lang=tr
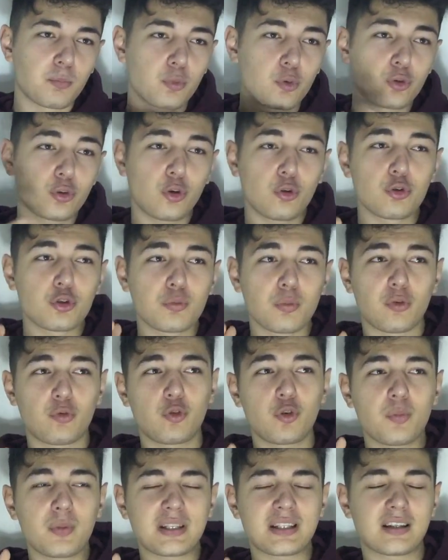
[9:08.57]
Bunu da yüzüme
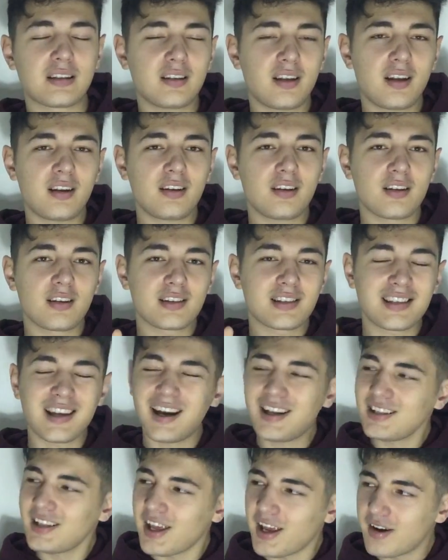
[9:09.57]
vurmasınlar
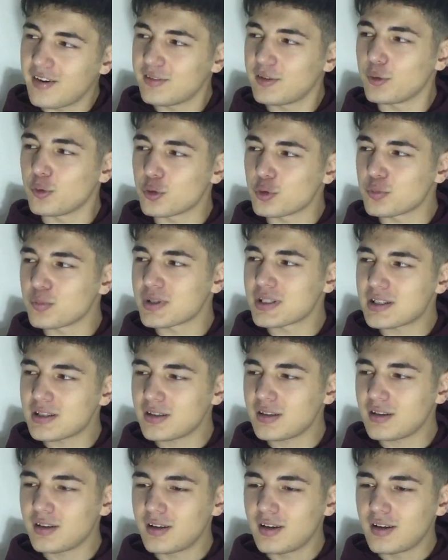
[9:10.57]
sade evde yüzüme
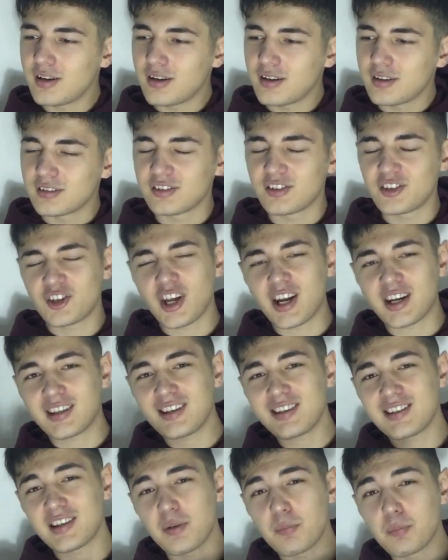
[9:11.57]
sık
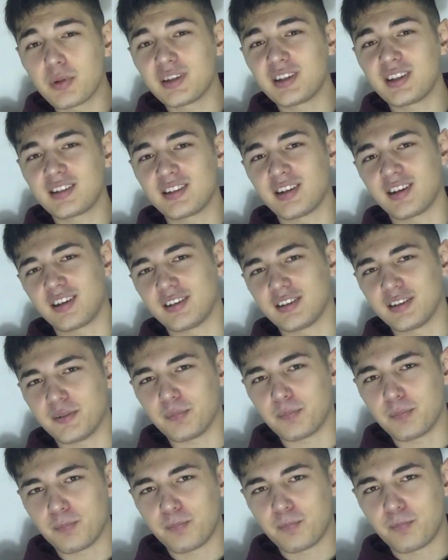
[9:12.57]
dışarıda sempatik
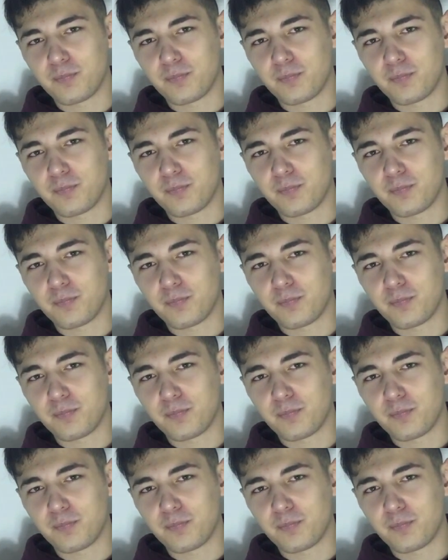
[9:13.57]
takıldım.